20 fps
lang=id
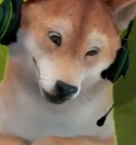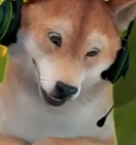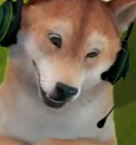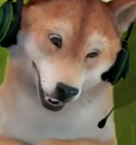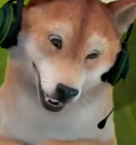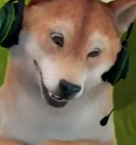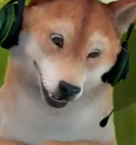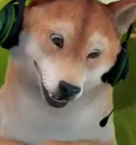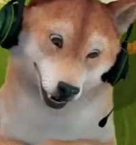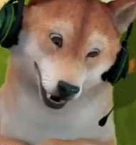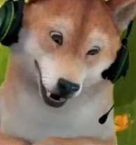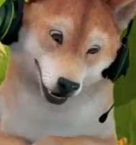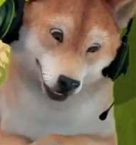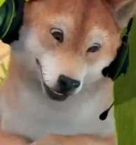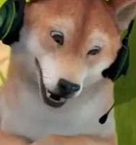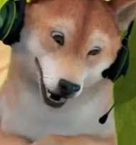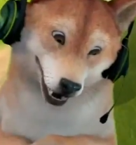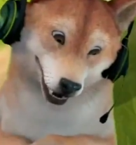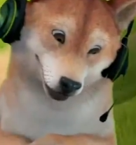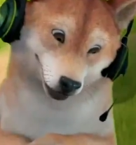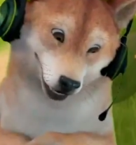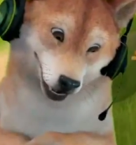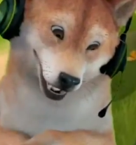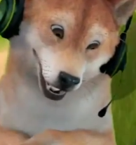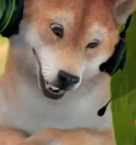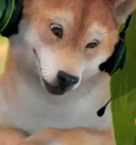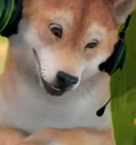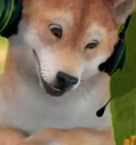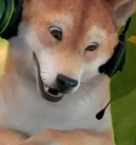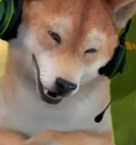Dan ini tuh koneksinya
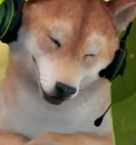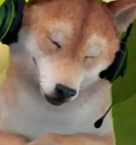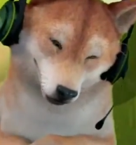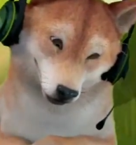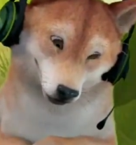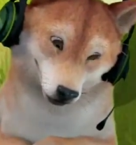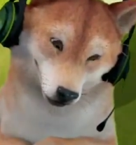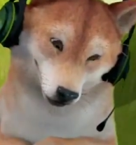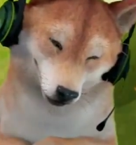telat banget.